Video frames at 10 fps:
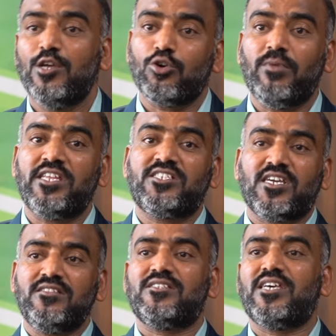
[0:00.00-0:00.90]
तो बारिश
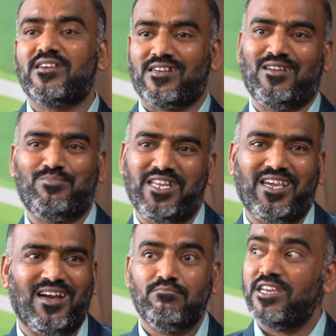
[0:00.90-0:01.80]
का इंतजार करना
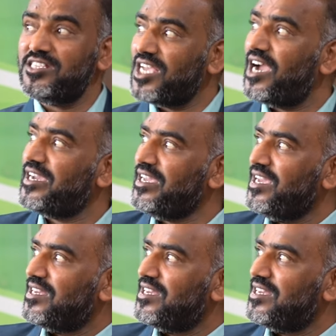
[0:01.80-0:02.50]
पड़ेगा बारिश आ गई